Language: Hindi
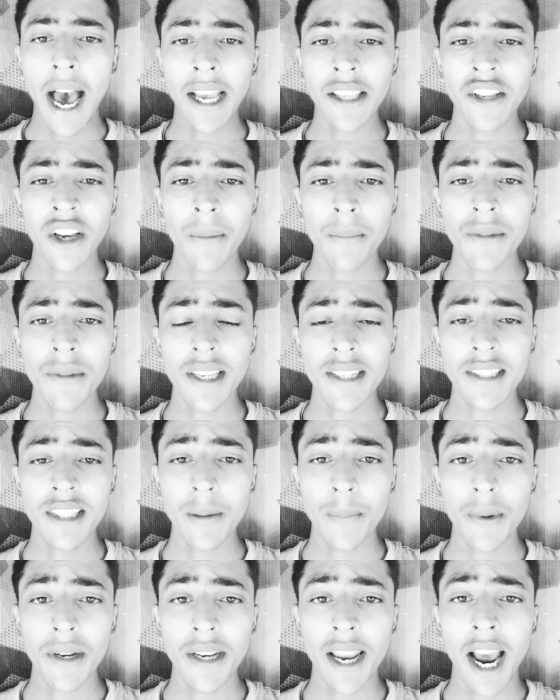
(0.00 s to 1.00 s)
आज हम
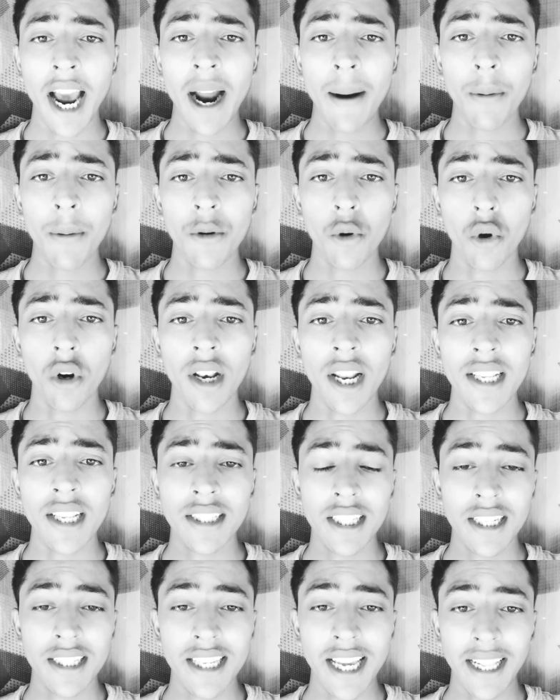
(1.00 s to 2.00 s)
जैसे अपने आप डोलना
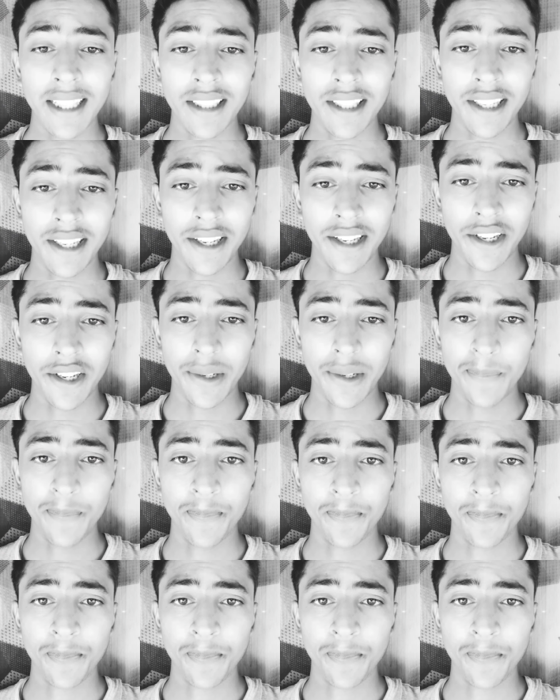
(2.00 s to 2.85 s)
सीख जाते हैं